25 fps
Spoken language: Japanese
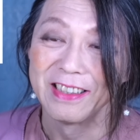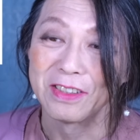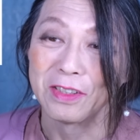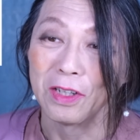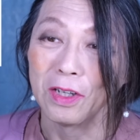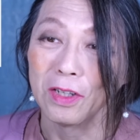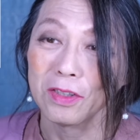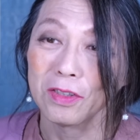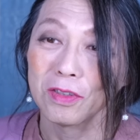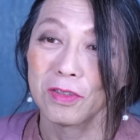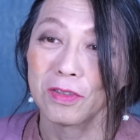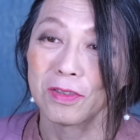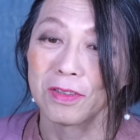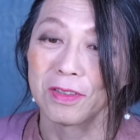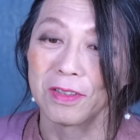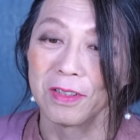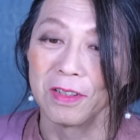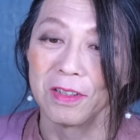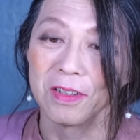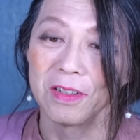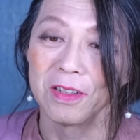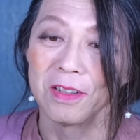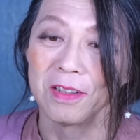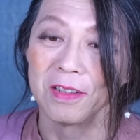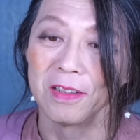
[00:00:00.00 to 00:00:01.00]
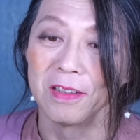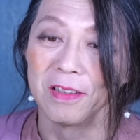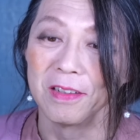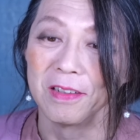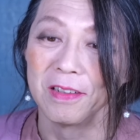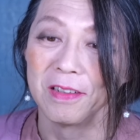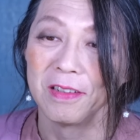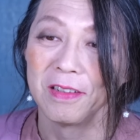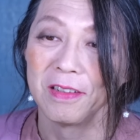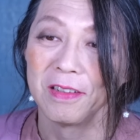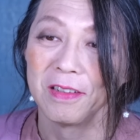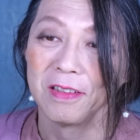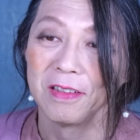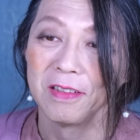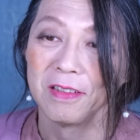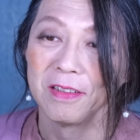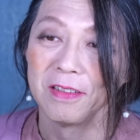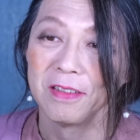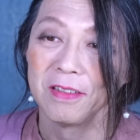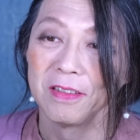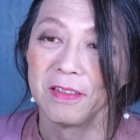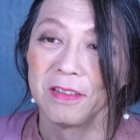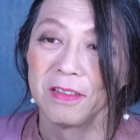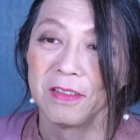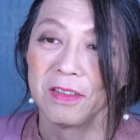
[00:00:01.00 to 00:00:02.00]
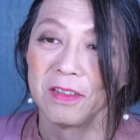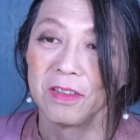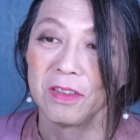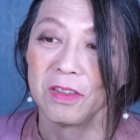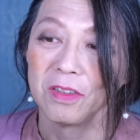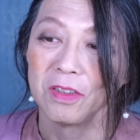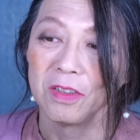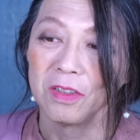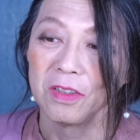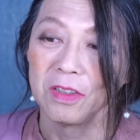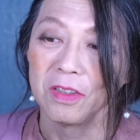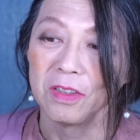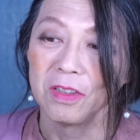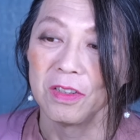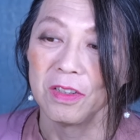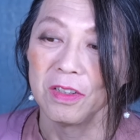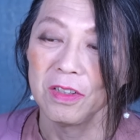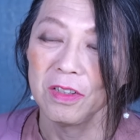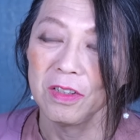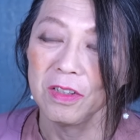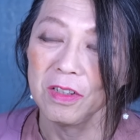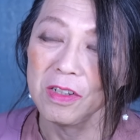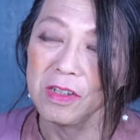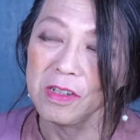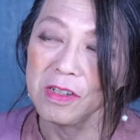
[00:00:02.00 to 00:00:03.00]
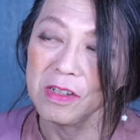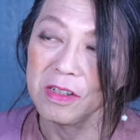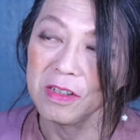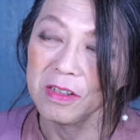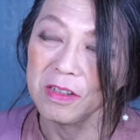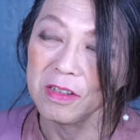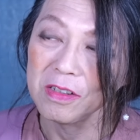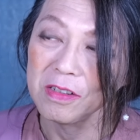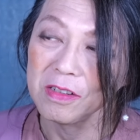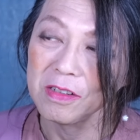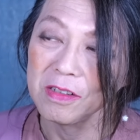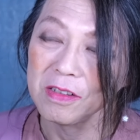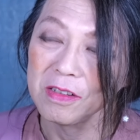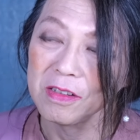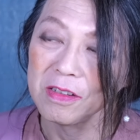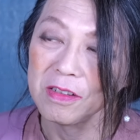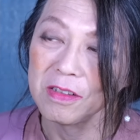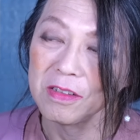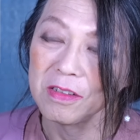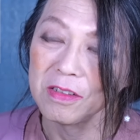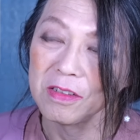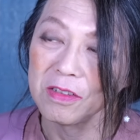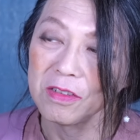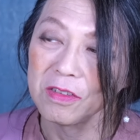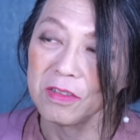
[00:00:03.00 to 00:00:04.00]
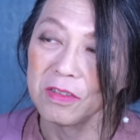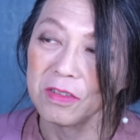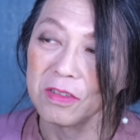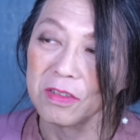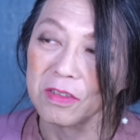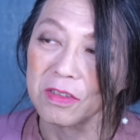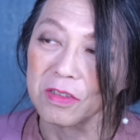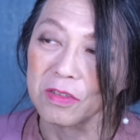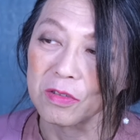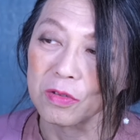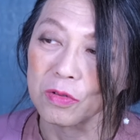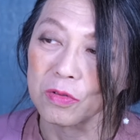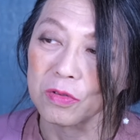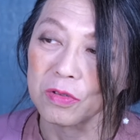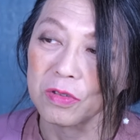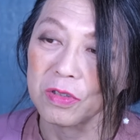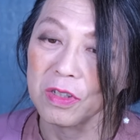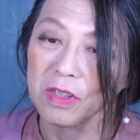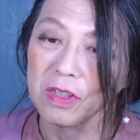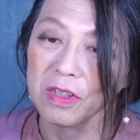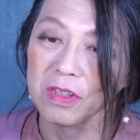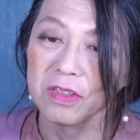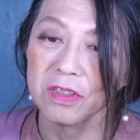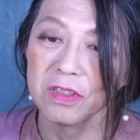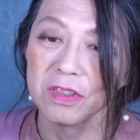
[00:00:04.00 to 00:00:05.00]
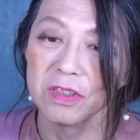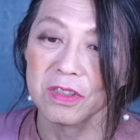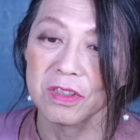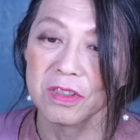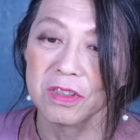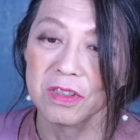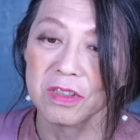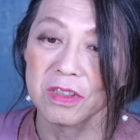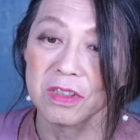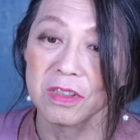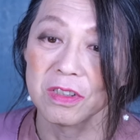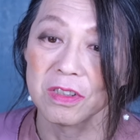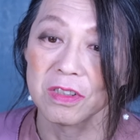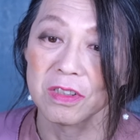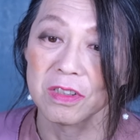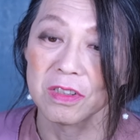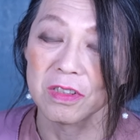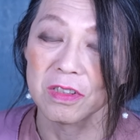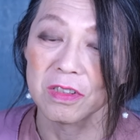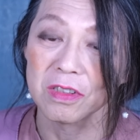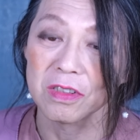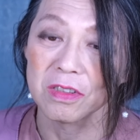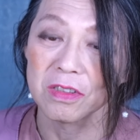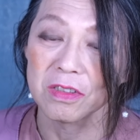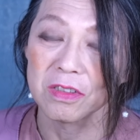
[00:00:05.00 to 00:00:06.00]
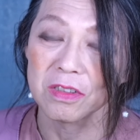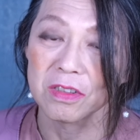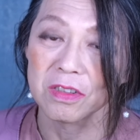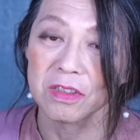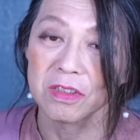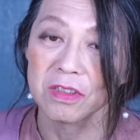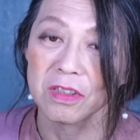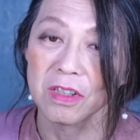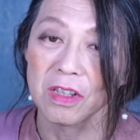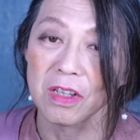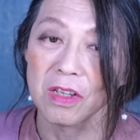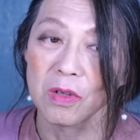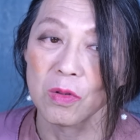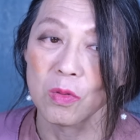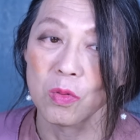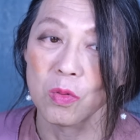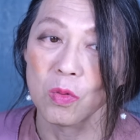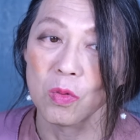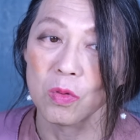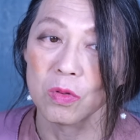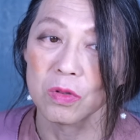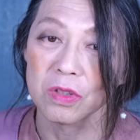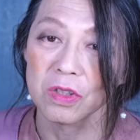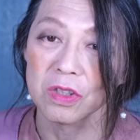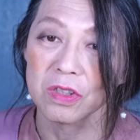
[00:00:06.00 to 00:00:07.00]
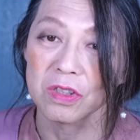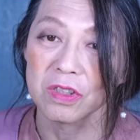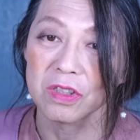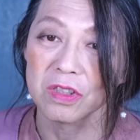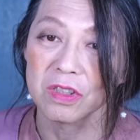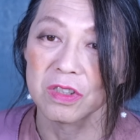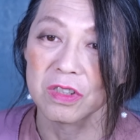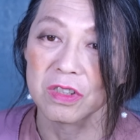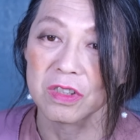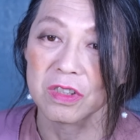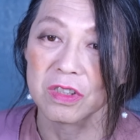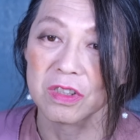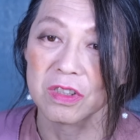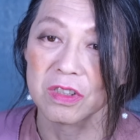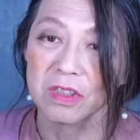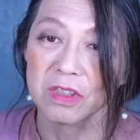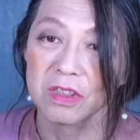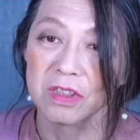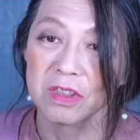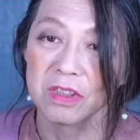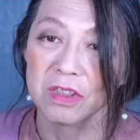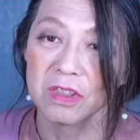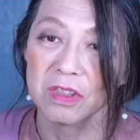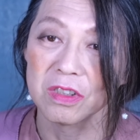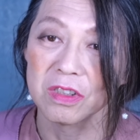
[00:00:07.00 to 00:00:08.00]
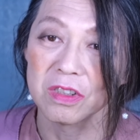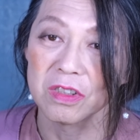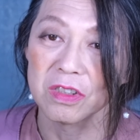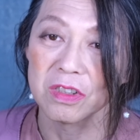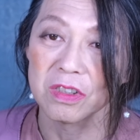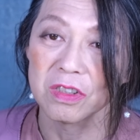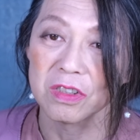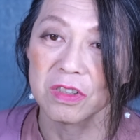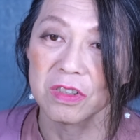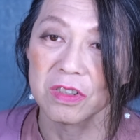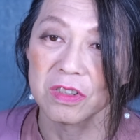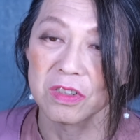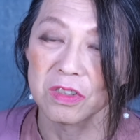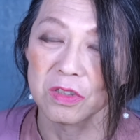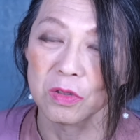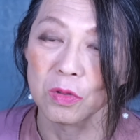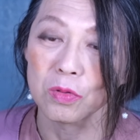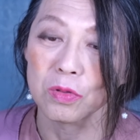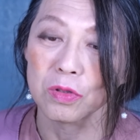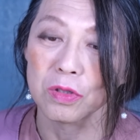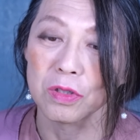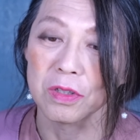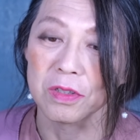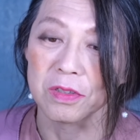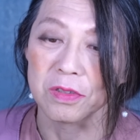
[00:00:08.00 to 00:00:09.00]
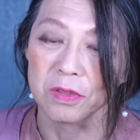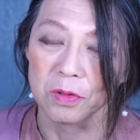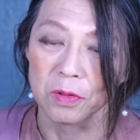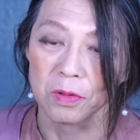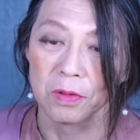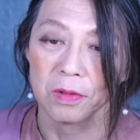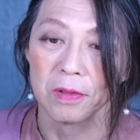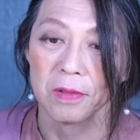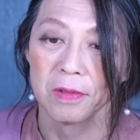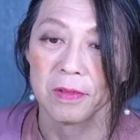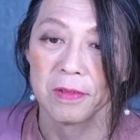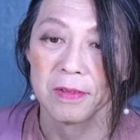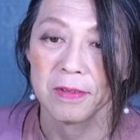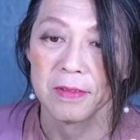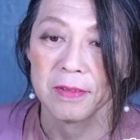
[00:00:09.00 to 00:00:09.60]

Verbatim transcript: だって、えー、だってその政治資金規正法にしよってですよ。